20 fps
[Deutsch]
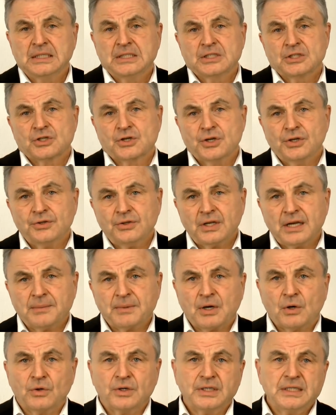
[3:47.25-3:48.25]
Es könnten
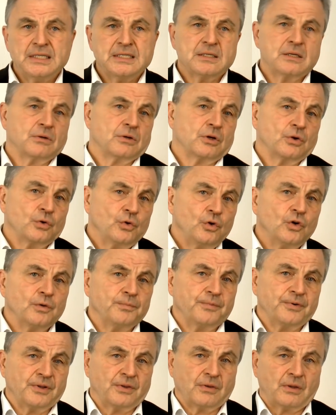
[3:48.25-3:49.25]
aber auch Riester- oder
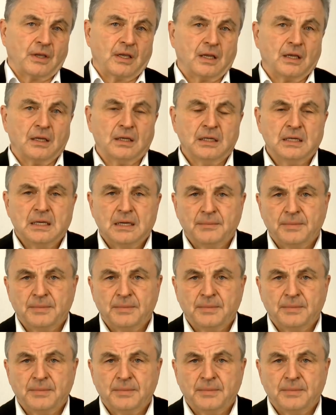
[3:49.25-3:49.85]
Rürup-Verträge